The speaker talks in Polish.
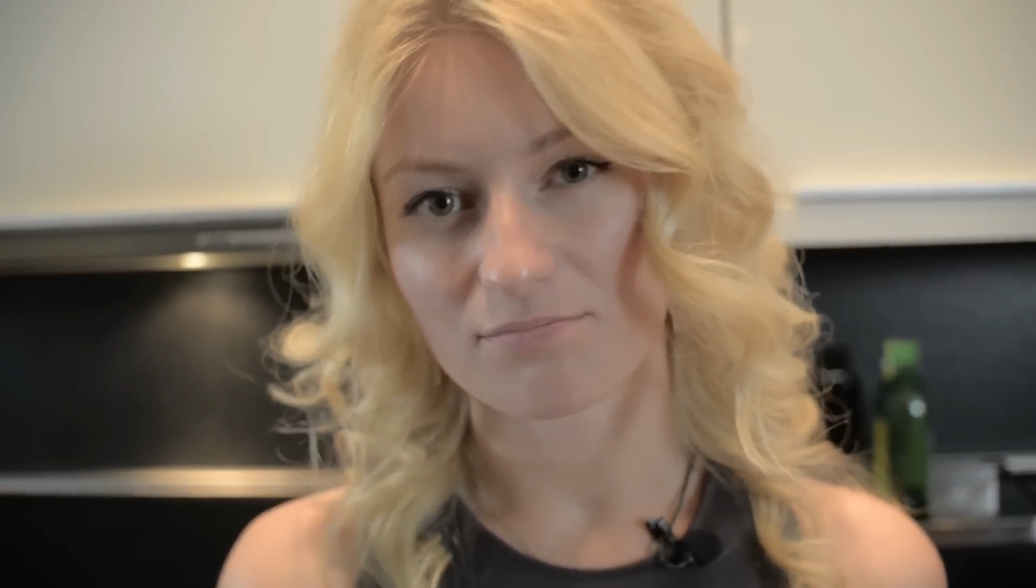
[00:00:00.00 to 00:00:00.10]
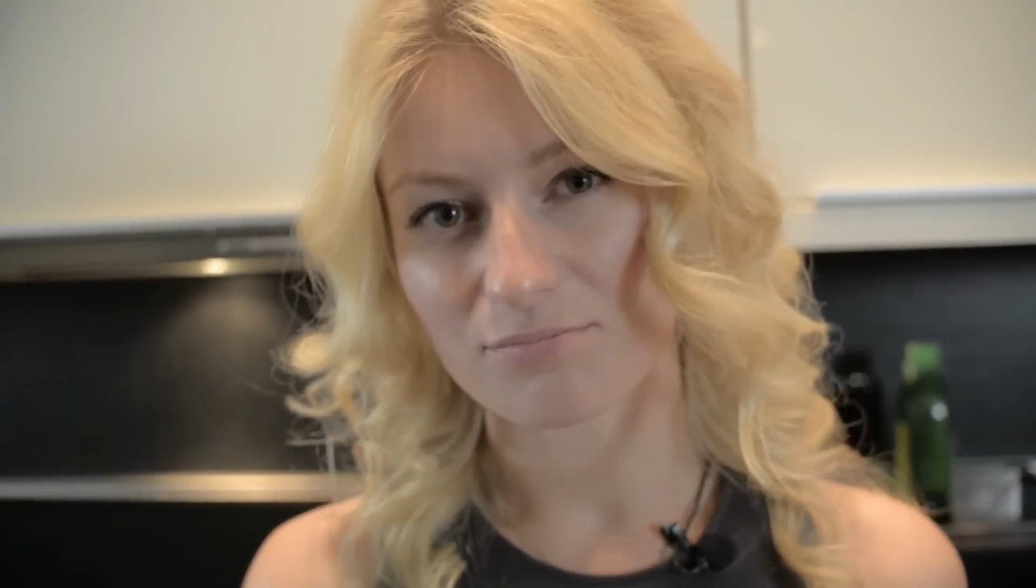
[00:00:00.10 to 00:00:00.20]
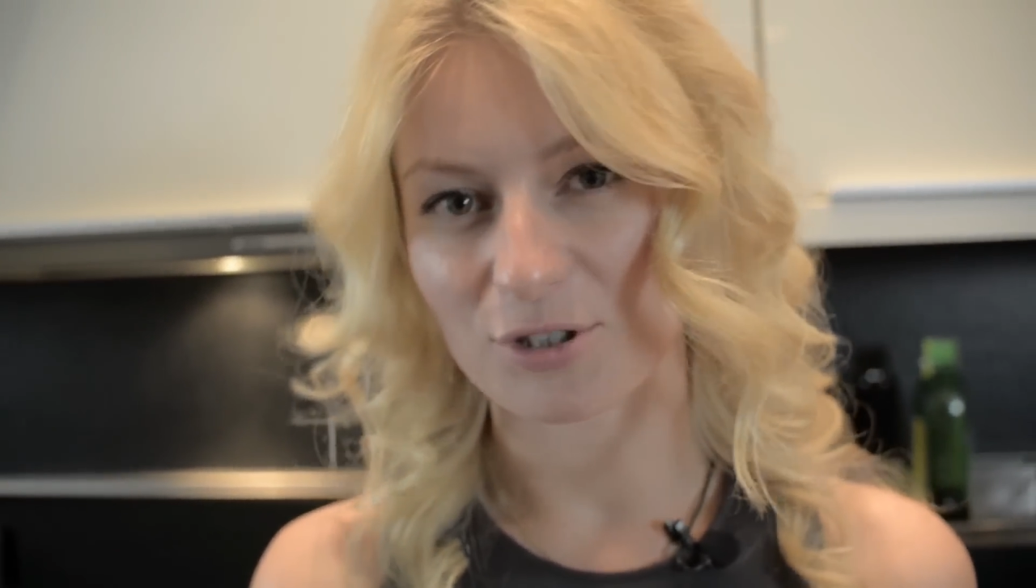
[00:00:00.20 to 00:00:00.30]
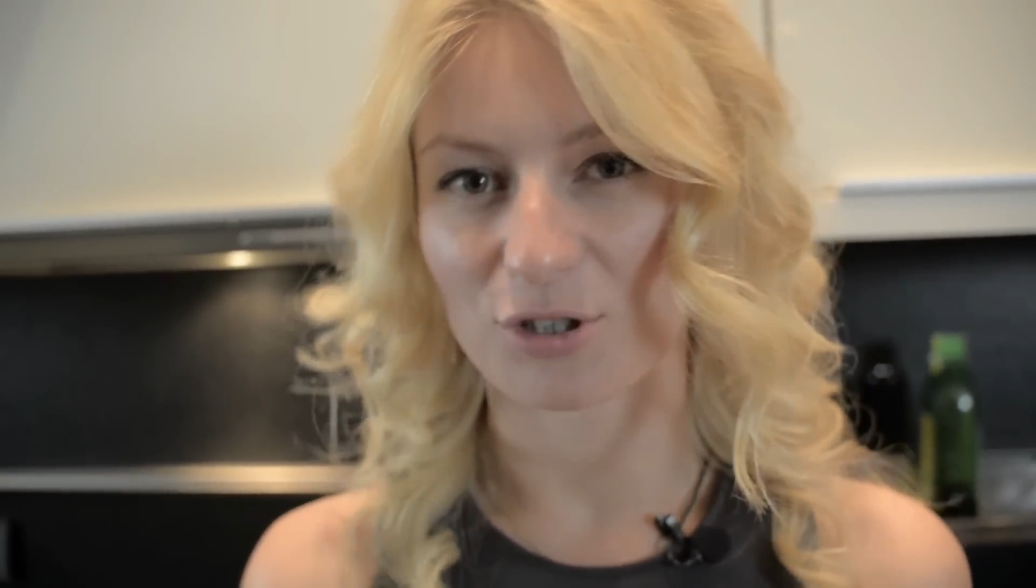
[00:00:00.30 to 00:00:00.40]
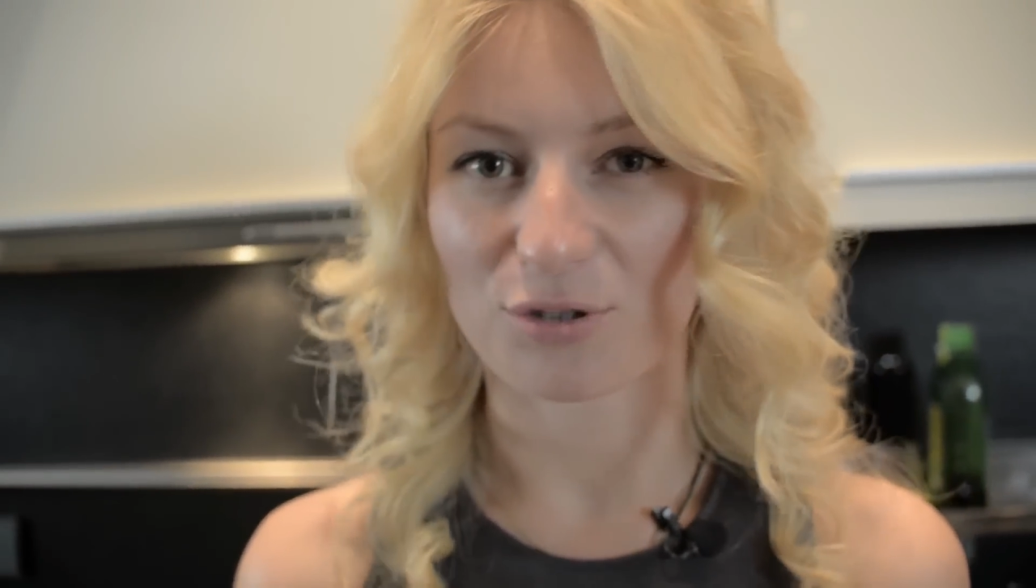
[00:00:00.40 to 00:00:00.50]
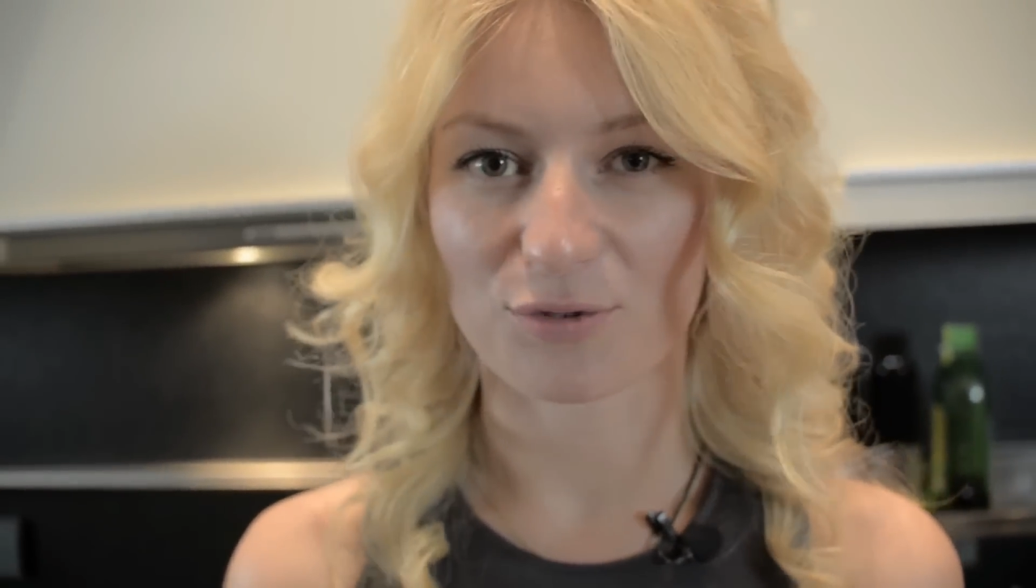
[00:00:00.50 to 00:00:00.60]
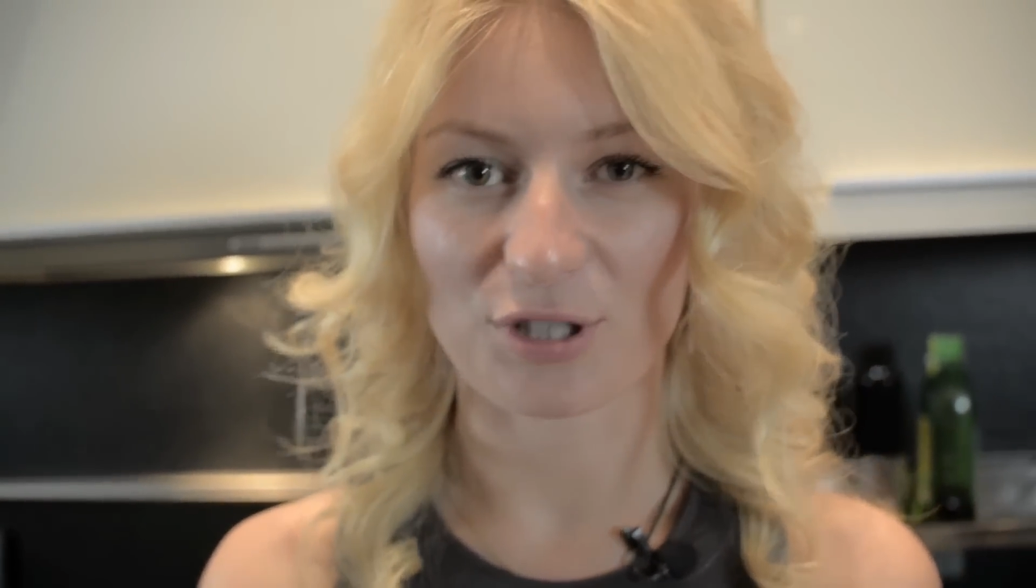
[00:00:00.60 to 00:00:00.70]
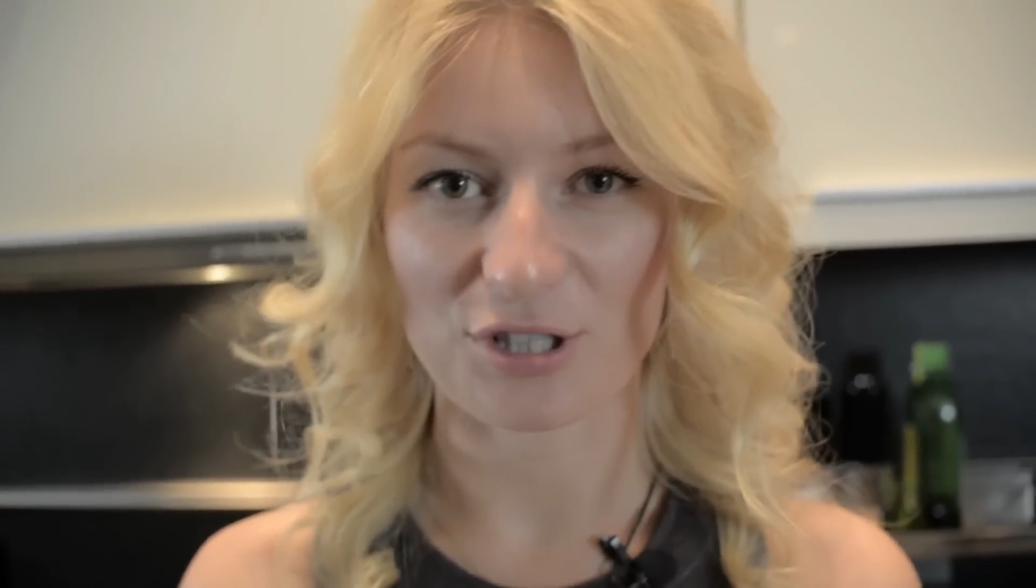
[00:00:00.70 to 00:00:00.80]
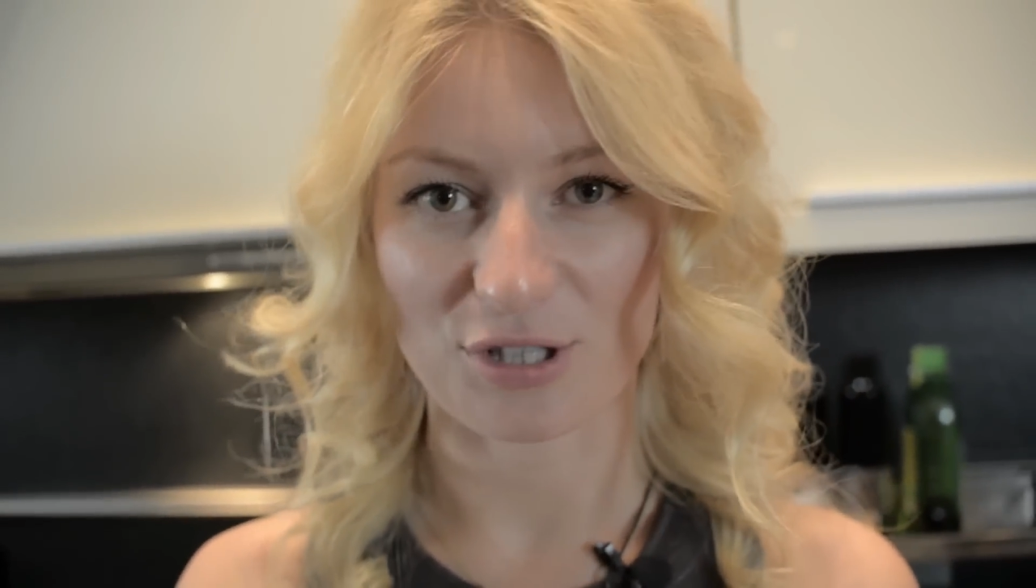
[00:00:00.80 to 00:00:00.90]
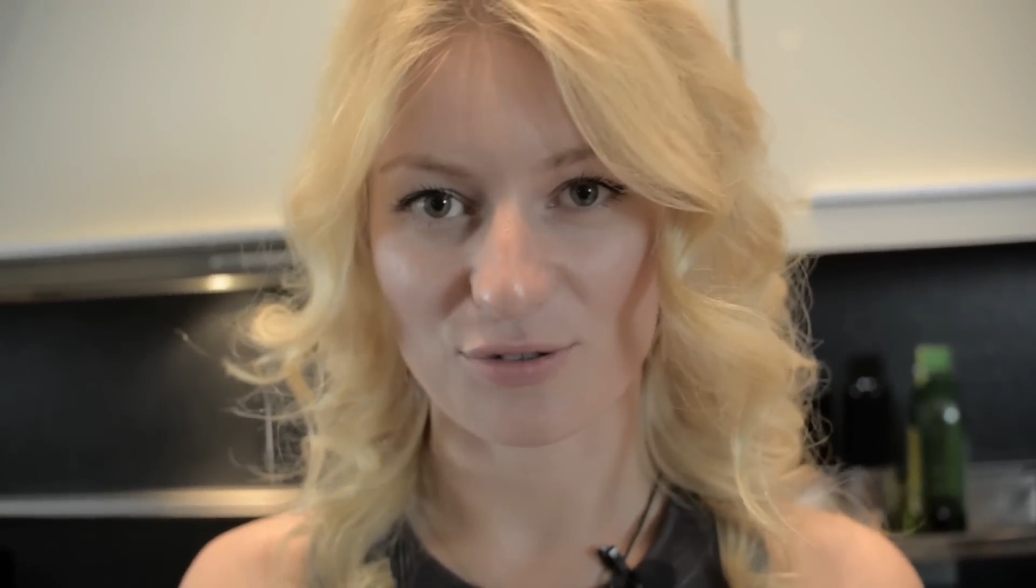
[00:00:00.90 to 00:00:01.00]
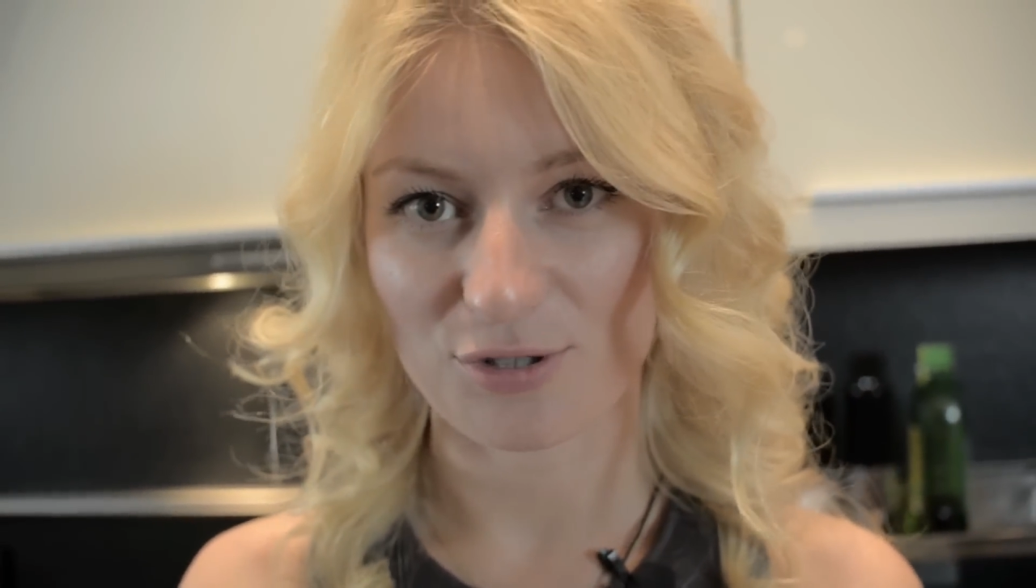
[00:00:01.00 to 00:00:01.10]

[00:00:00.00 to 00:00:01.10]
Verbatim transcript: przygotowuje się